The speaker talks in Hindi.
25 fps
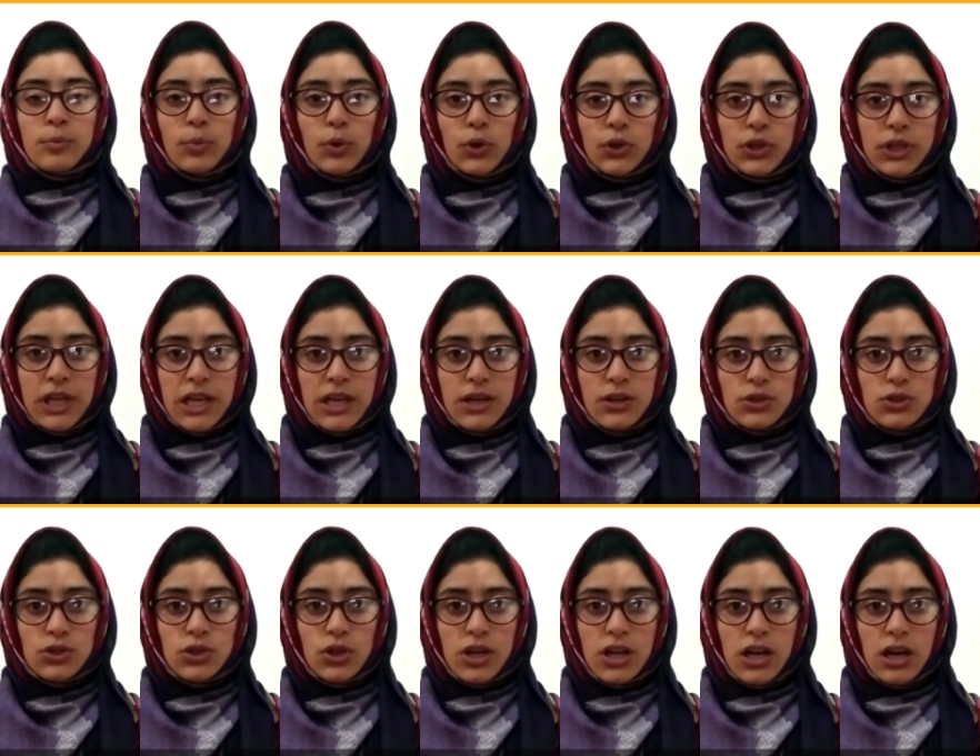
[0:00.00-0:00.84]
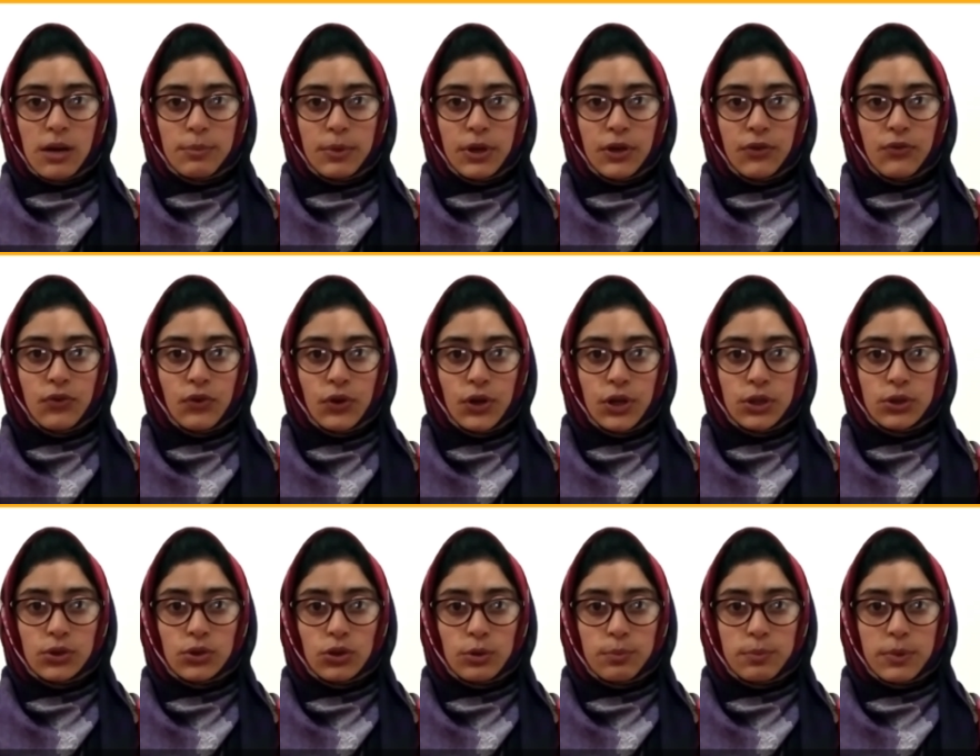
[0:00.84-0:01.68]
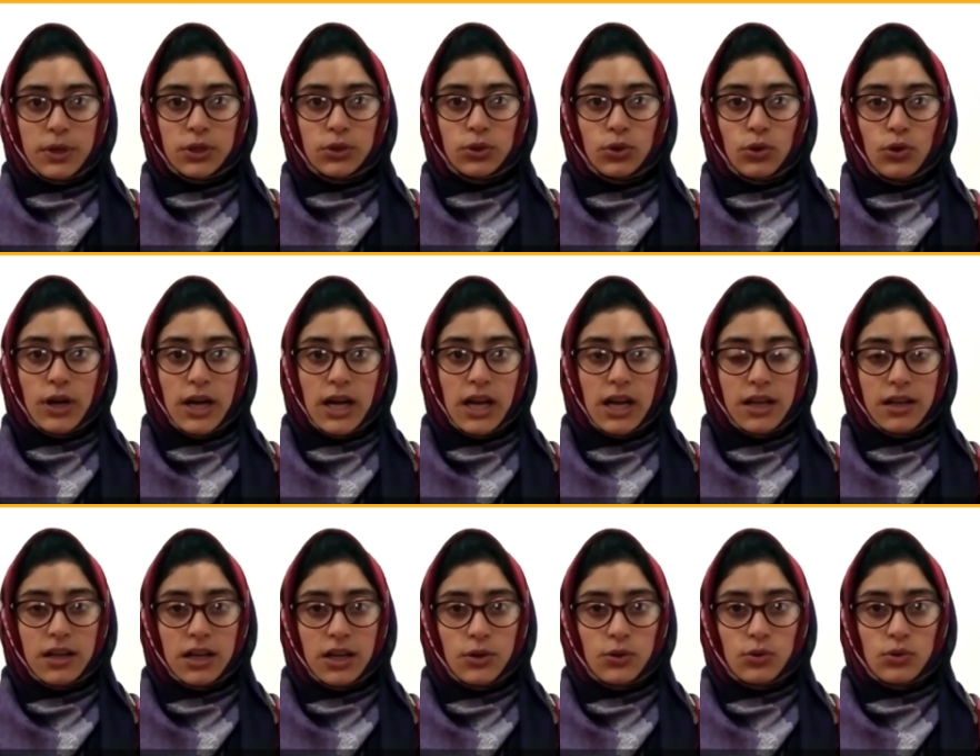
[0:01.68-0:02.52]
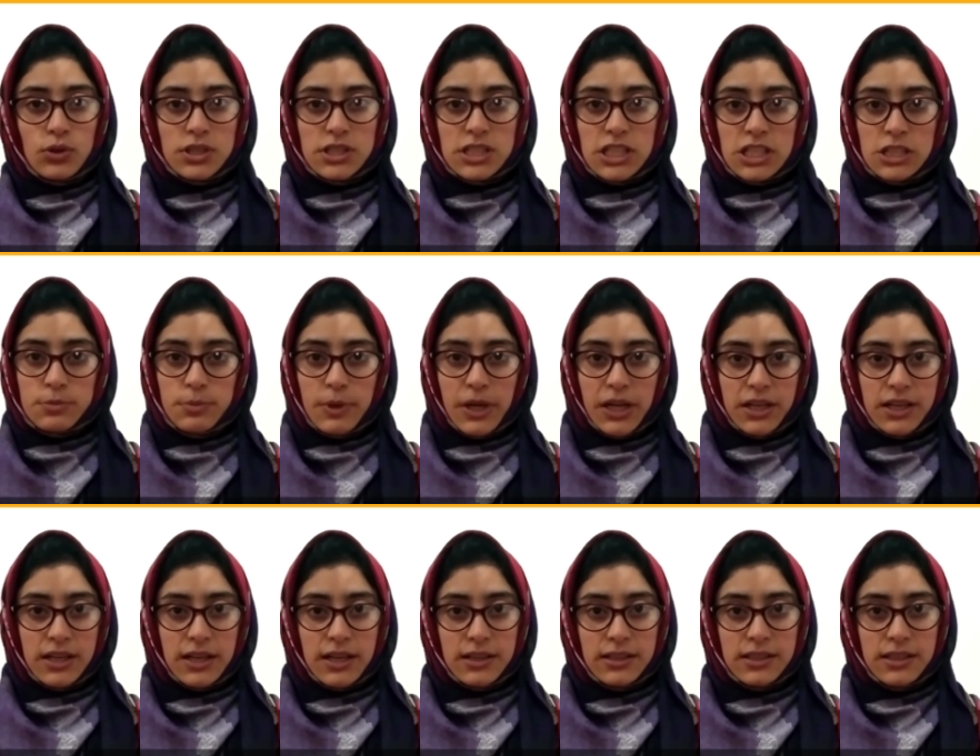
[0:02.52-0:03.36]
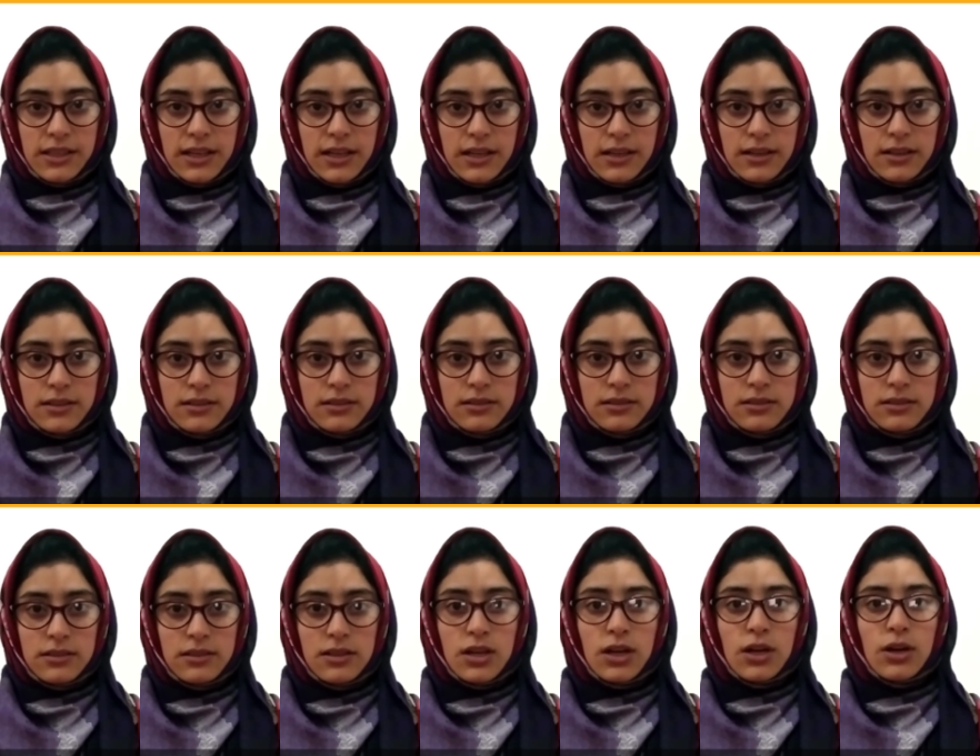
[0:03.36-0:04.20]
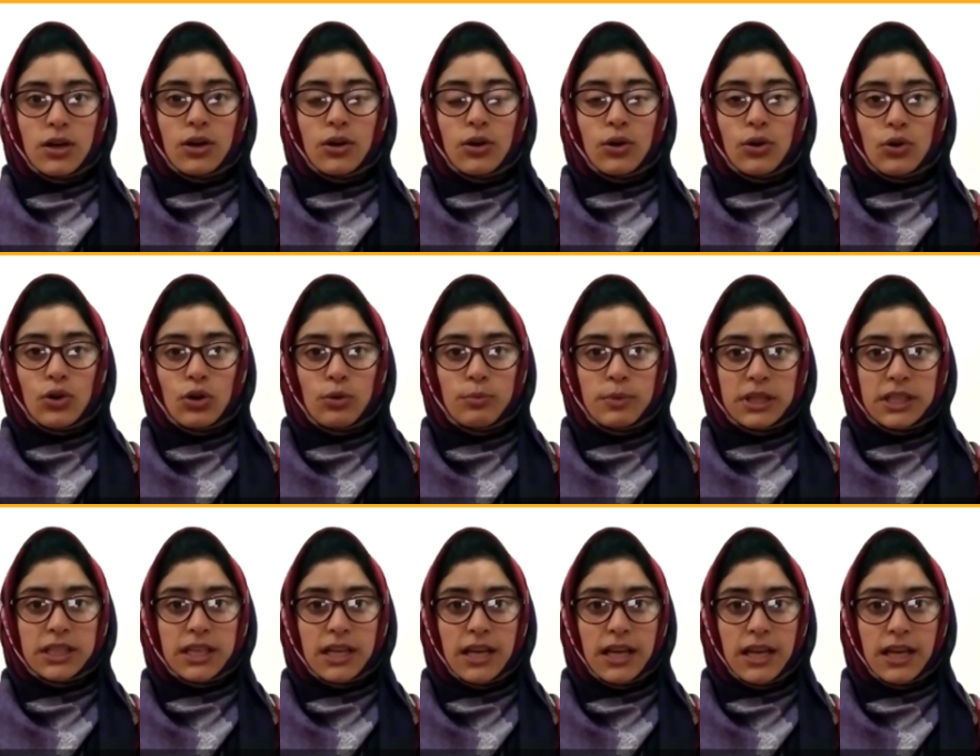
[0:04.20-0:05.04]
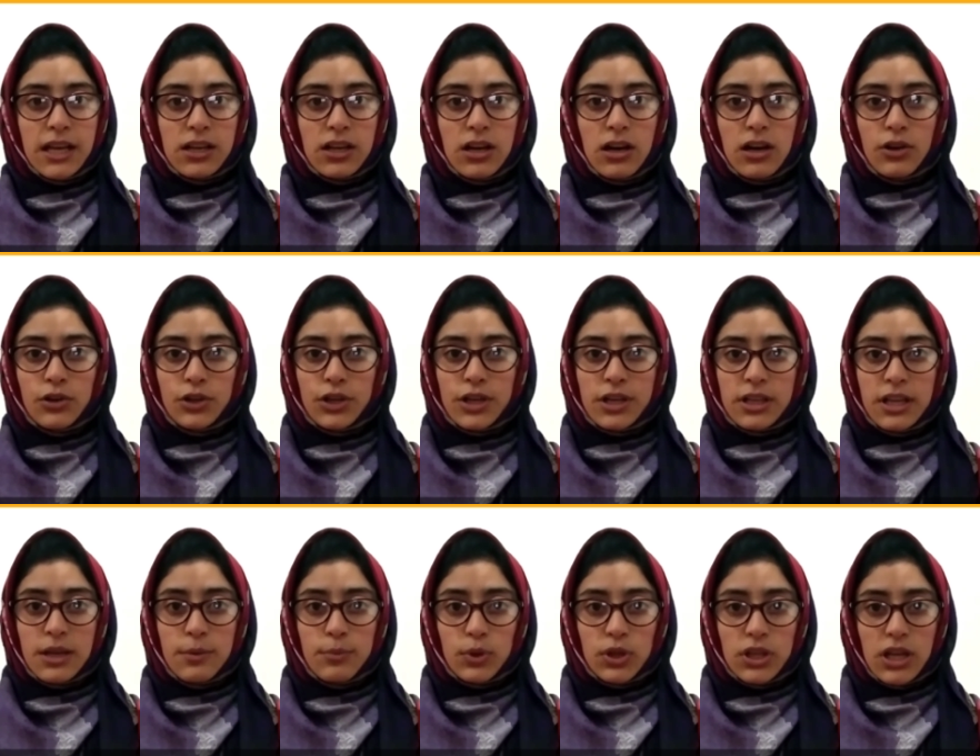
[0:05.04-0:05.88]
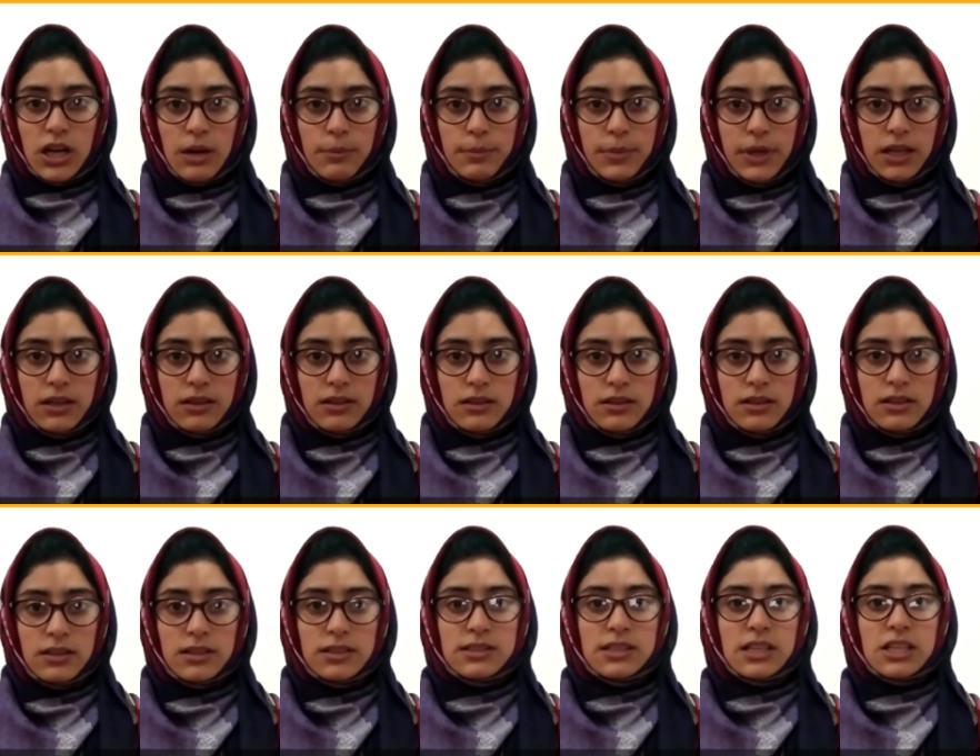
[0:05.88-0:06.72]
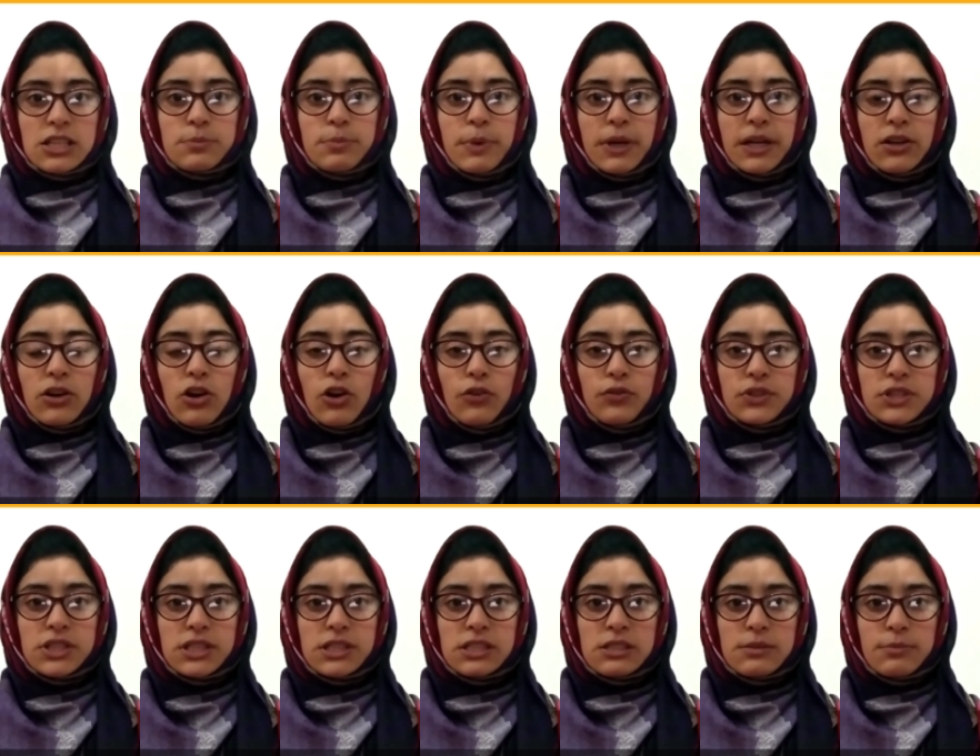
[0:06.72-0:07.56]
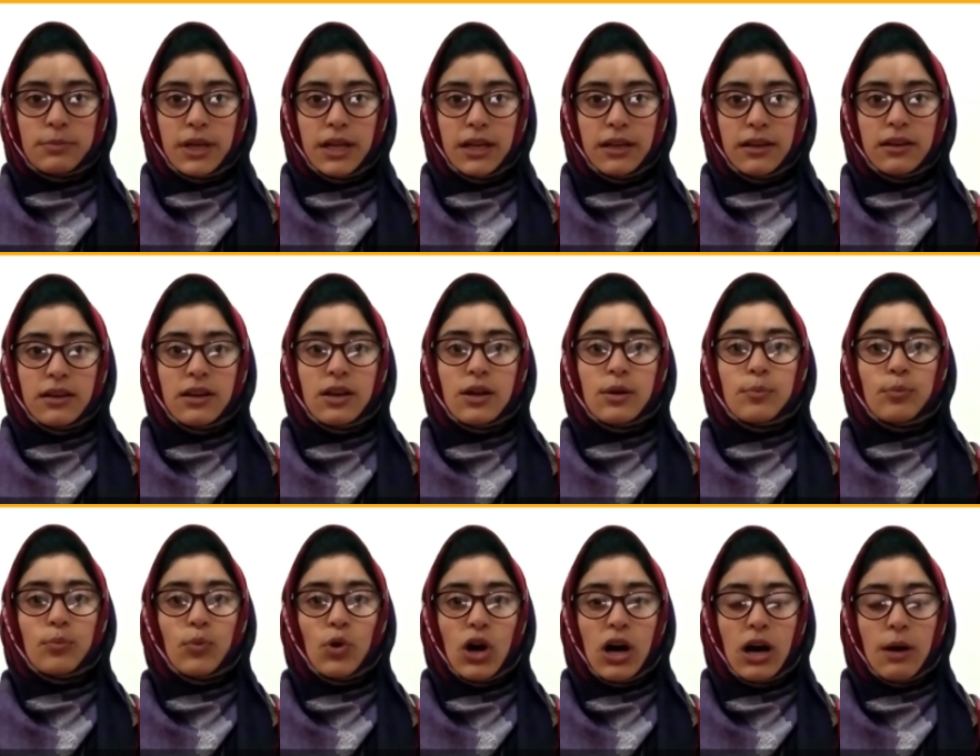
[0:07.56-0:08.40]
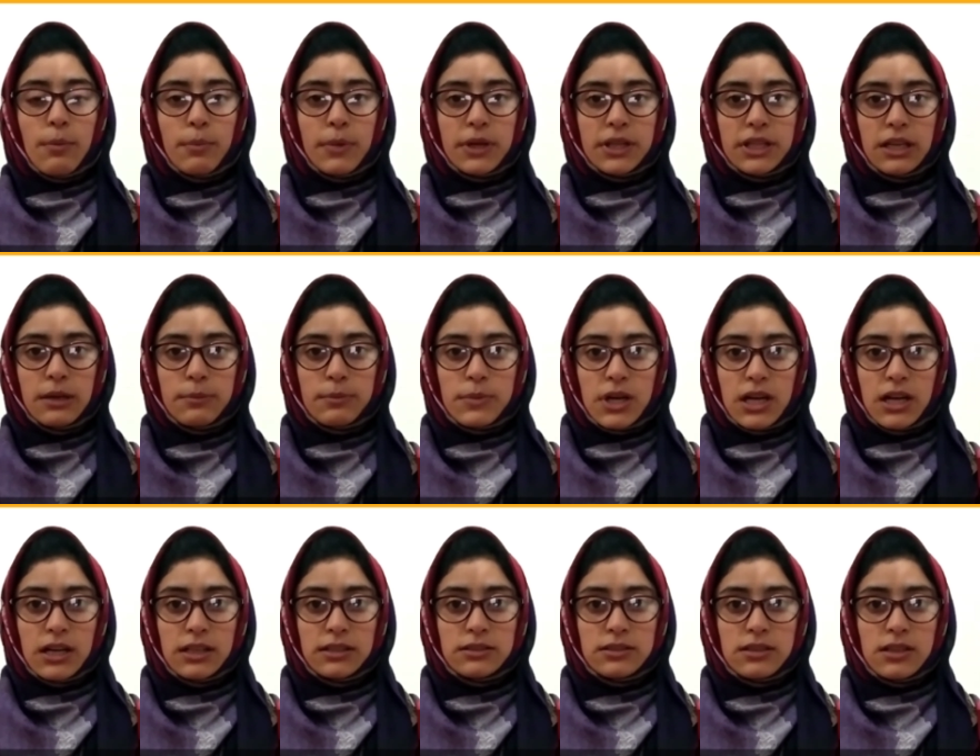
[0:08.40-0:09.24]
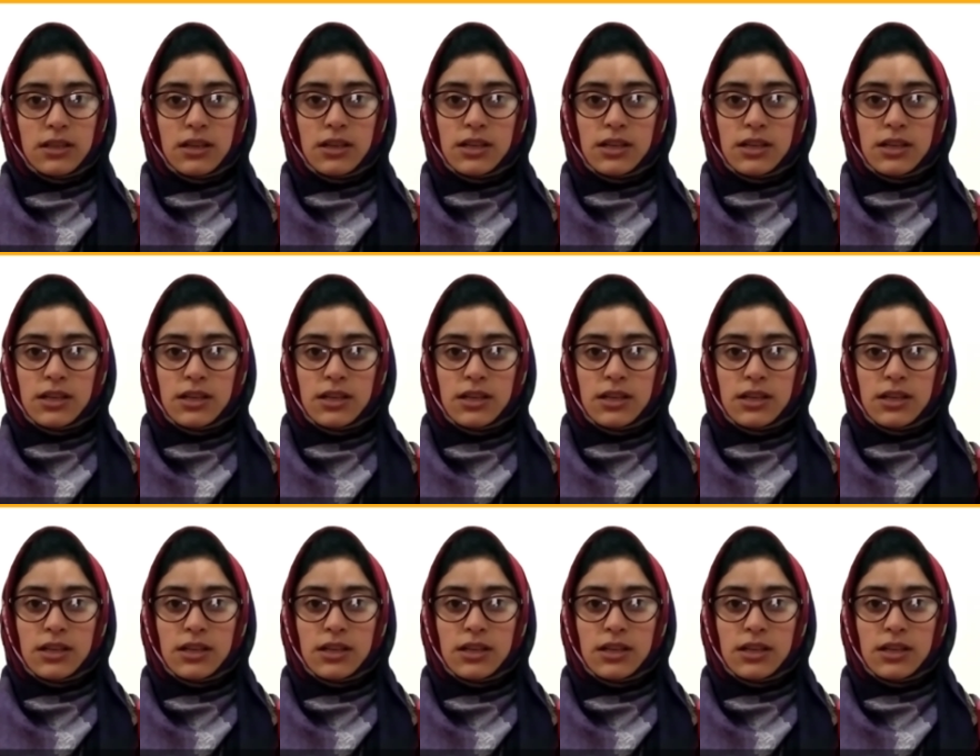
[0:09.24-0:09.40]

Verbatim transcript: बुध के रोज हुकाम ने फौरी तौर पर दो एहलकारों को सस्पेंड कर दिया हुकूमत के एक ऑर्डर के मुताबिक सस्पेंड ऑफिशल्स में मोहम्मद इमरान